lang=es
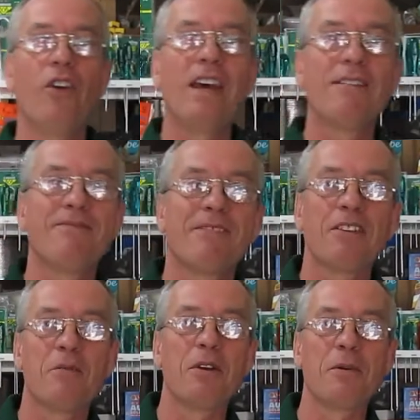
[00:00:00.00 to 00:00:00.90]
Hola,
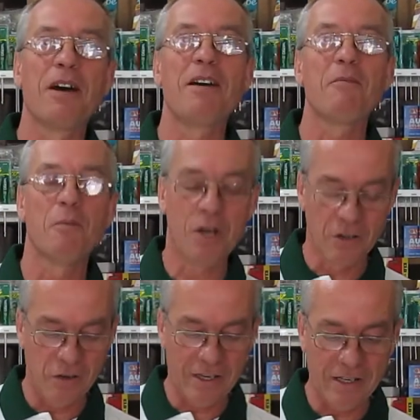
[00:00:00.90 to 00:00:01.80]
¿cómo les va?
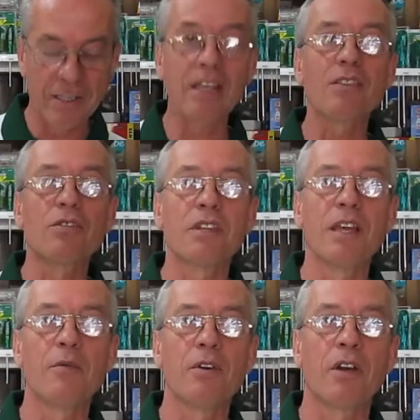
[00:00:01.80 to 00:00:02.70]
Bueno, en este caso
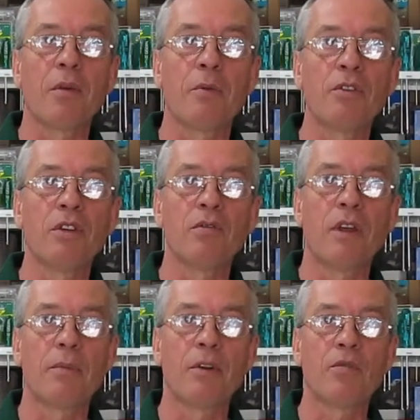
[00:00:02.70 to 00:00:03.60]
estamos respondiendo
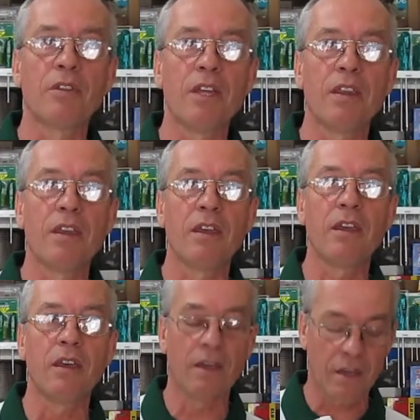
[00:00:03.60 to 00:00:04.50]
una pregunta
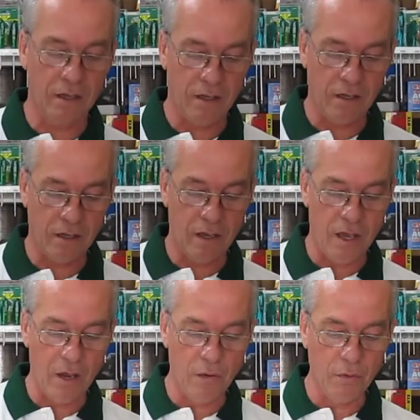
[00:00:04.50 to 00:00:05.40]
de
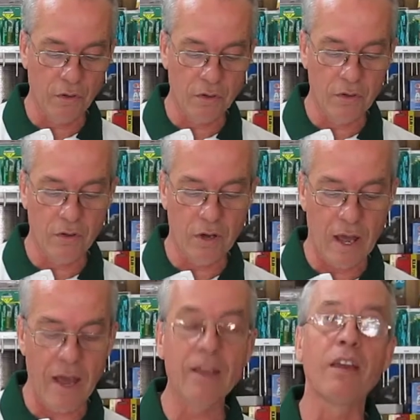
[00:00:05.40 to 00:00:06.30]
Euro
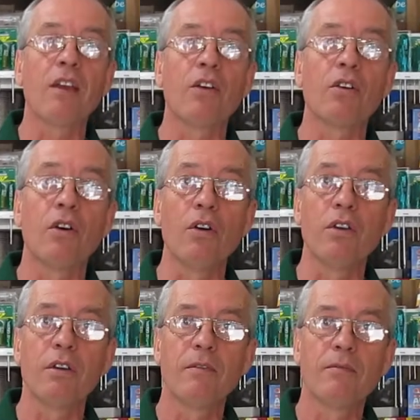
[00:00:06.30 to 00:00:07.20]
Ángelos
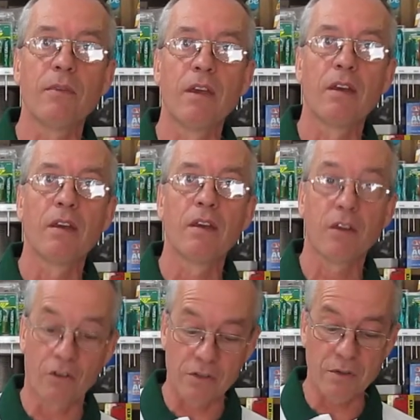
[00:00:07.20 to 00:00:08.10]
Coy,
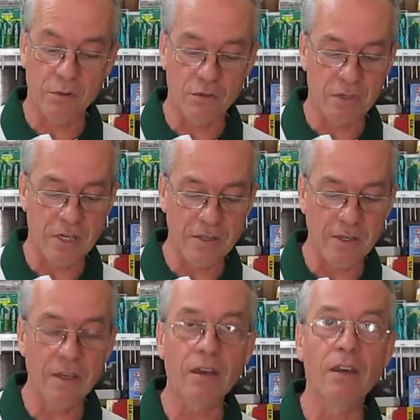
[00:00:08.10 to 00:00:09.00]
creo que se pronuncia
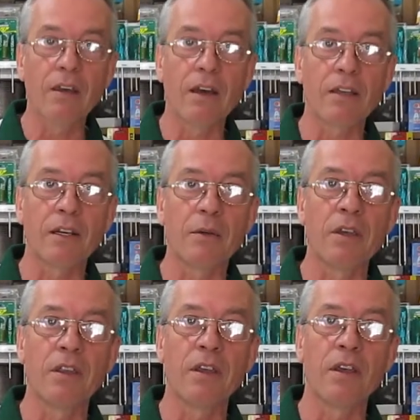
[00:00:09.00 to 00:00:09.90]
así, a
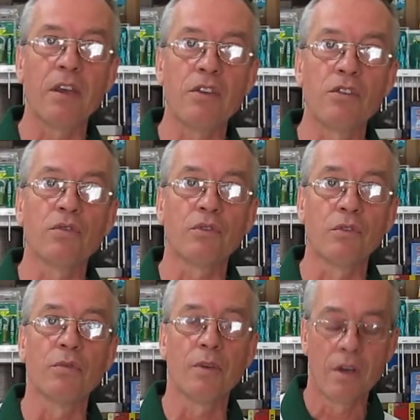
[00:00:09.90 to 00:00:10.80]
través de YouTube.